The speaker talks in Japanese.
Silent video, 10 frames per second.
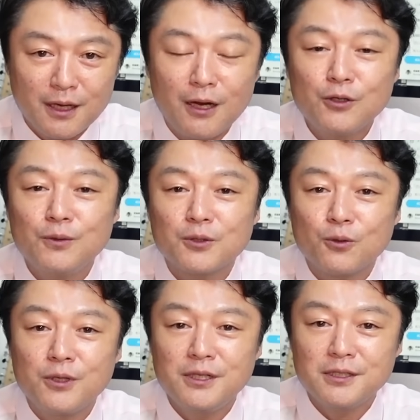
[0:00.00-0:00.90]
あるいは
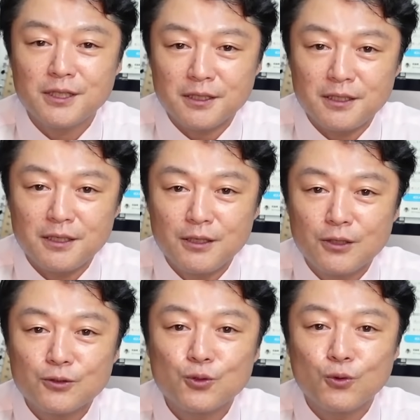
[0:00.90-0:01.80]
取引先
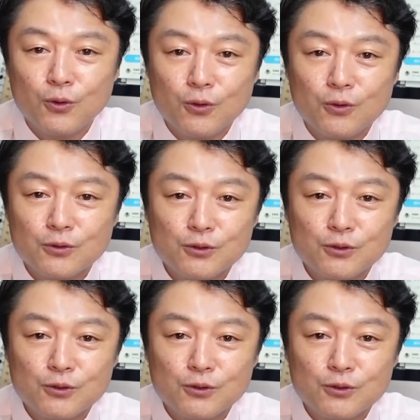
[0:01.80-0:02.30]
そこを